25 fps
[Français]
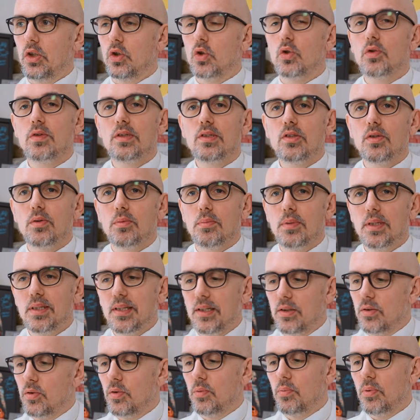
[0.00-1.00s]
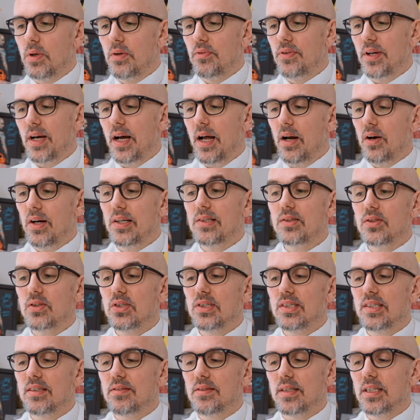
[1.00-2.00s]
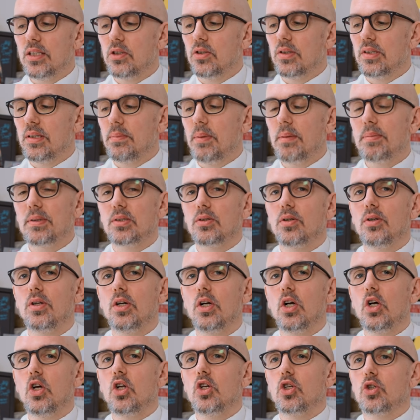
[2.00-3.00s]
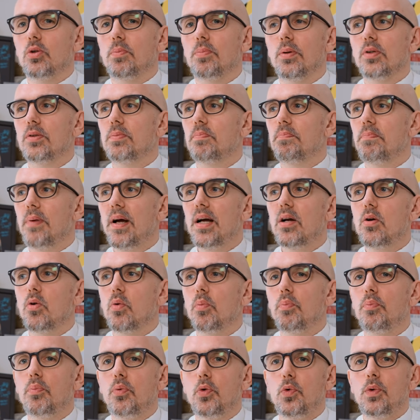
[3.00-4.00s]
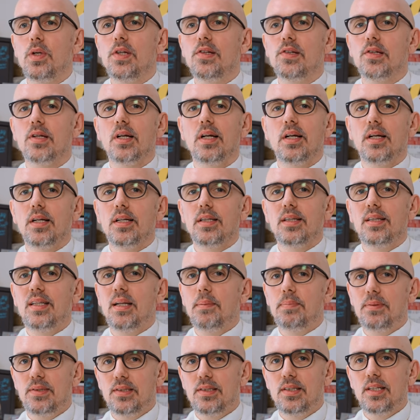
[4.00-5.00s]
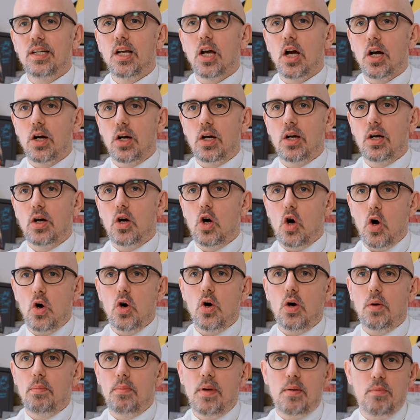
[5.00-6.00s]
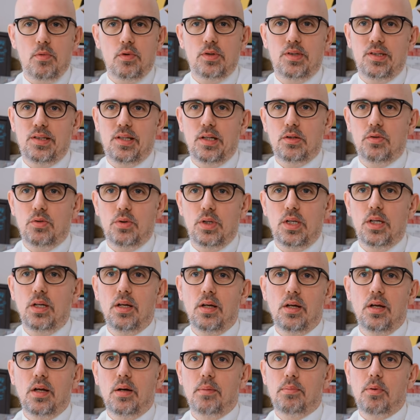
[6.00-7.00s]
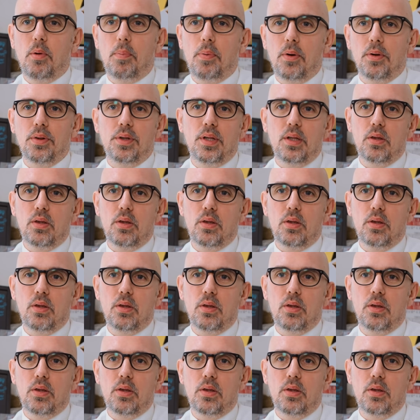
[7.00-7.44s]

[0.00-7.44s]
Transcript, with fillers: Trouvée sur metalzone.fr. Alors, est-ce que c'est vrai Je sais pas, parce que je pense pas qu'on puisse dépecer un corps, même aux États-Unis, pour prendre